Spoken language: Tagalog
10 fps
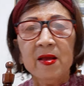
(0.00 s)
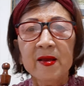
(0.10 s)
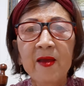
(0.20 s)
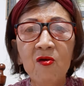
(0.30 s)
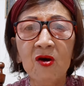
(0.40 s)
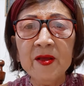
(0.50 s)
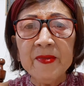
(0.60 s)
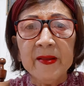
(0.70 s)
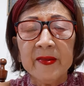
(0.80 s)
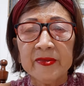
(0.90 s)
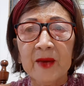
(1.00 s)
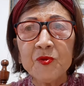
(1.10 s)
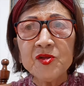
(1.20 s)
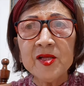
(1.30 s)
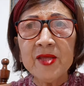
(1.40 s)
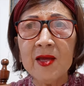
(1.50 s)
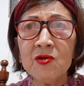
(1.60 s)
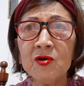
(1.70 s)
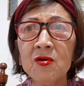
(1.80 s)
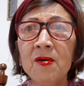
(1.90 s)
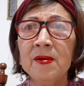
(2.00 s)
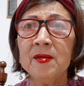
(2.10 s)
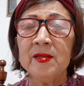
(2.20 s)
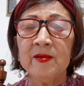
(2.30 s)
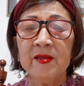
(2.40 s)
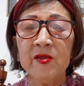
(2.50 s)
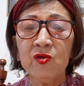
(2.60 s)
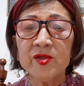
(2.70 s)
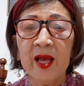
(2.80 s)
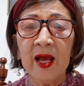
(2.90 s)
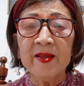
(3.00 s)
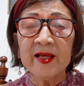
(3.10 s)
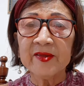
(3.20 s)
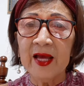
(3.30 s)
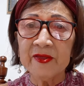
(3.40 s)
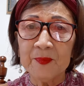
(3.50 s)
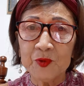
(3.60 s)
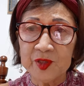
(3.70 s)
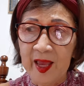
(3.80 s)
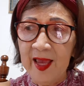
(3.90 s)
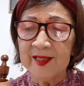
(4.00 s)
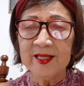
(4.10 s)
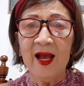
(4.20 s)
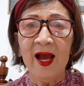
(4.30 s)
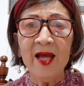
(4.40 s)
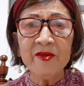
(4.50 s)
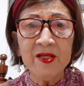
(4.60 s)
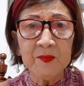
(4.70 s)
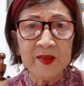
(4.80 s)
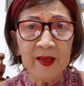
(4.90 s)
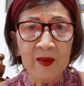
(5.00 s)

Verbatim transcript: Ngayon, tapos na tayo dito sa nagtatapos sa S, ang atin naman